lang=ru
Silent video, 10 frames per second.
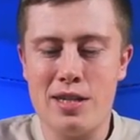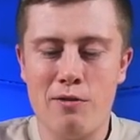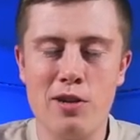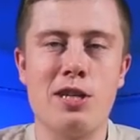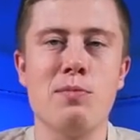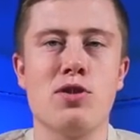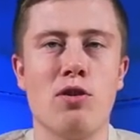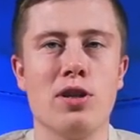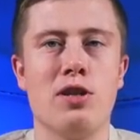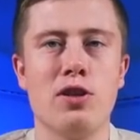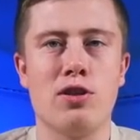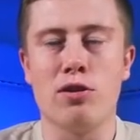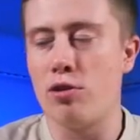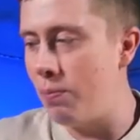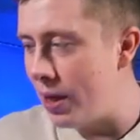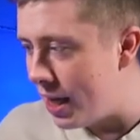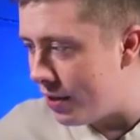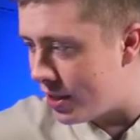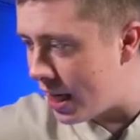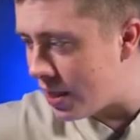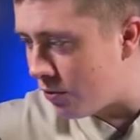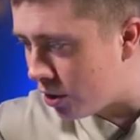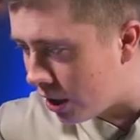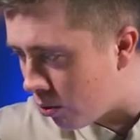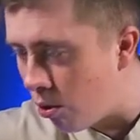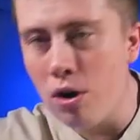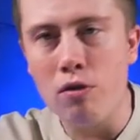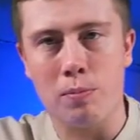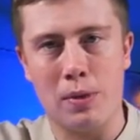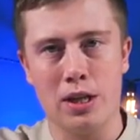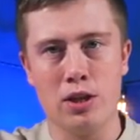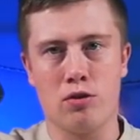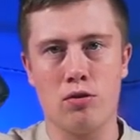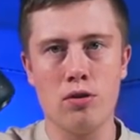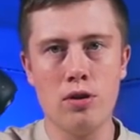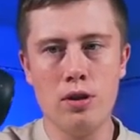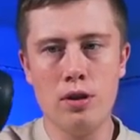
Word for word: 800-900 рублей и взять вот такую вот малышку?